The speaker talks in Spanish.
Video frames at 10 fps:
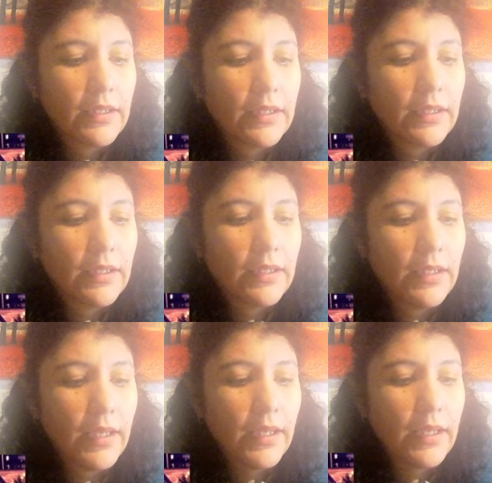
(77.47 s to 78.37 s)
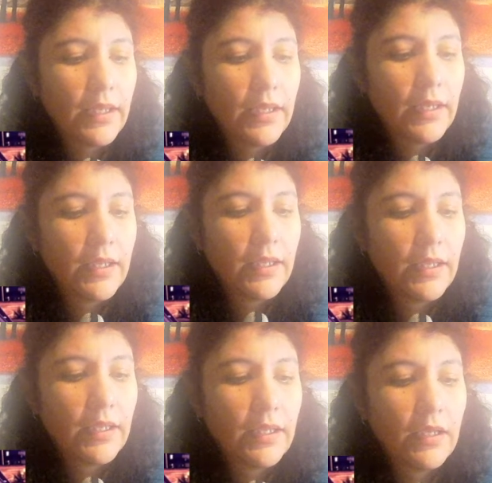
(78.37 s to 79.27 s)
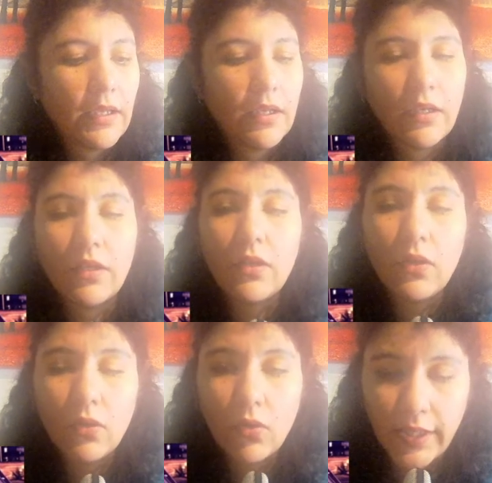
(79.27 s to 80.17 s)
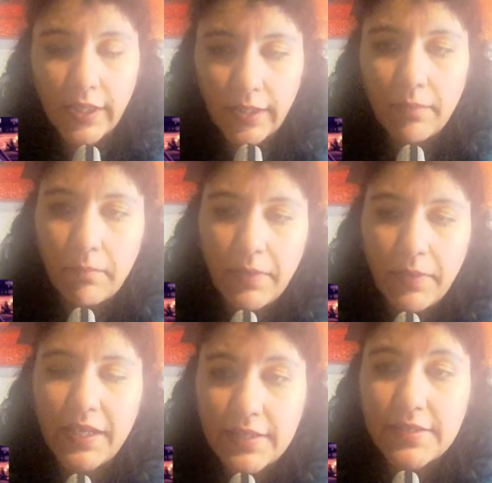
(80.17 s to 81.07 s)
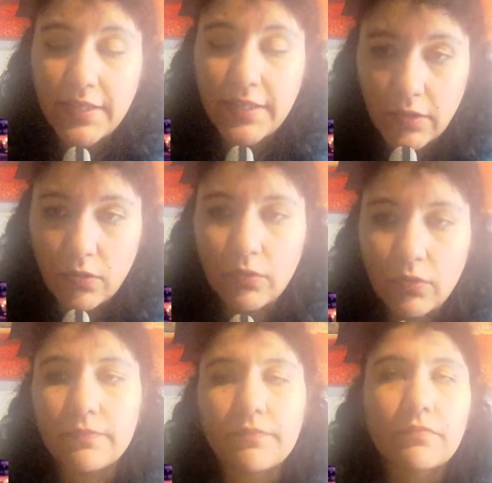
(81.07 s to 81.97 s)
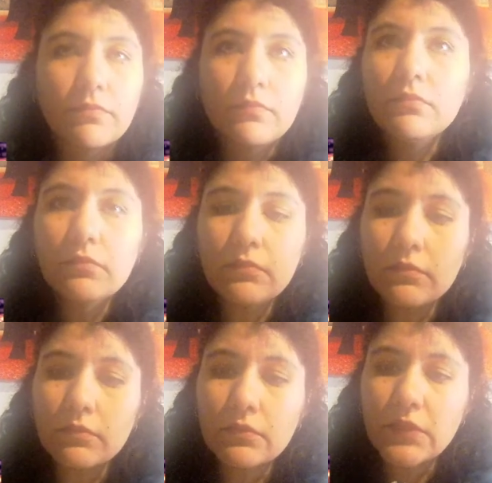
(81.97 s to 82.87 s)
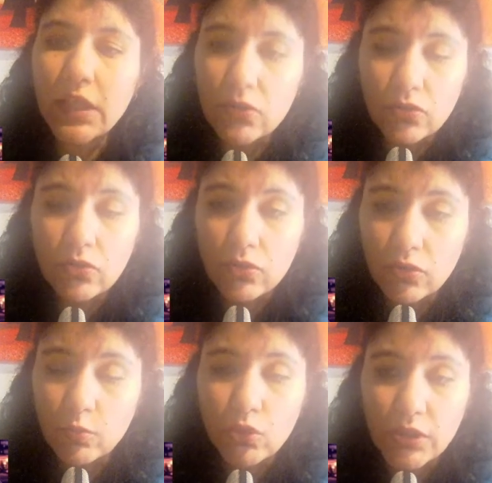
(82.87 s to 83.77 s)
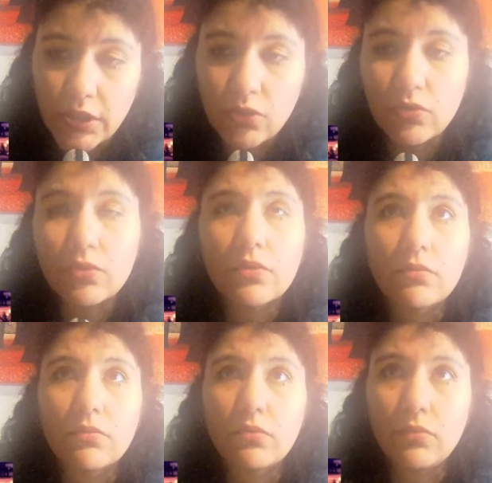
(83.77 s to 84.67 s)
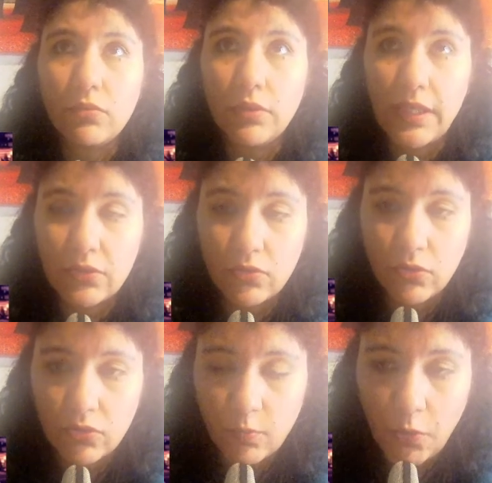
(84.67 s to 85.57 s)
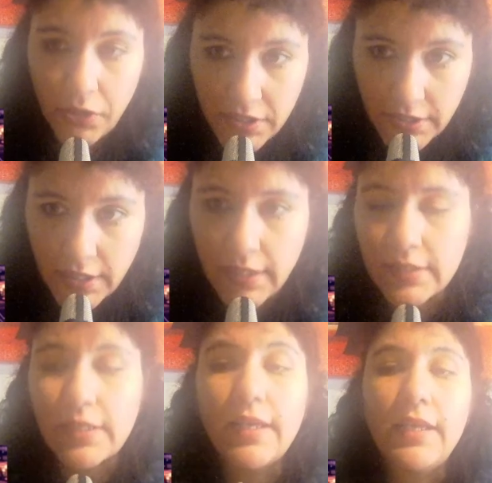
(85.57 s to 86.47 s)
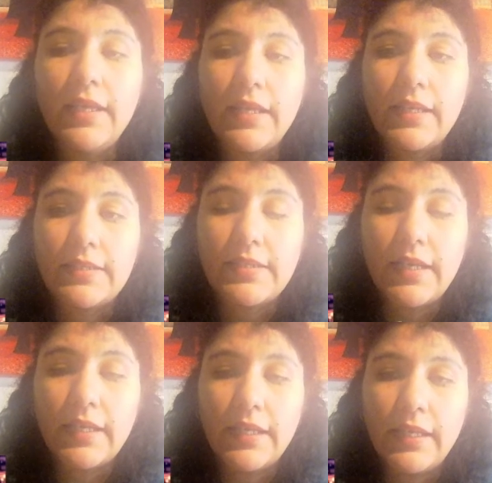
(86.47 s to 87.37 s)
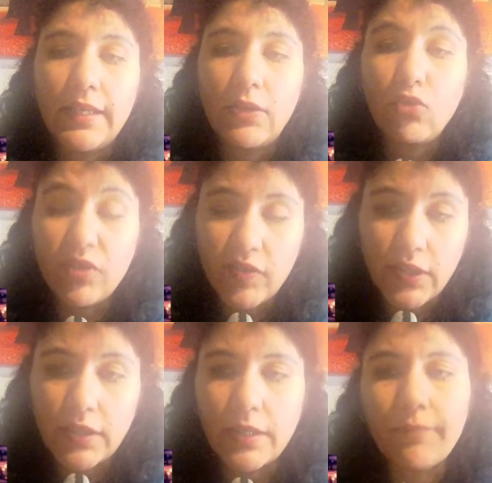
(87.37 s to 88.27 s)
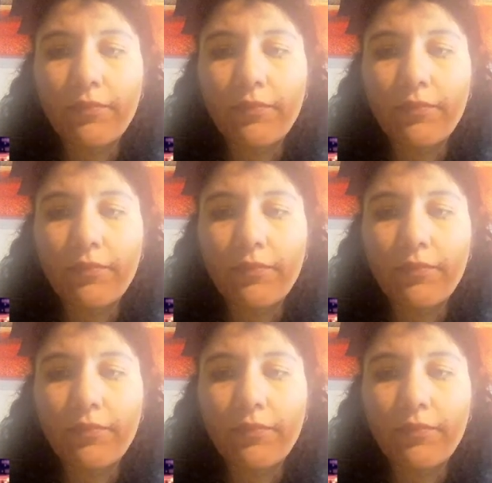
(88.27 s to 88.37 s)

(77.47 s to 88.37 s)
de lo que vaya siendo estos dos muchachos, las dos policías que están en la oficina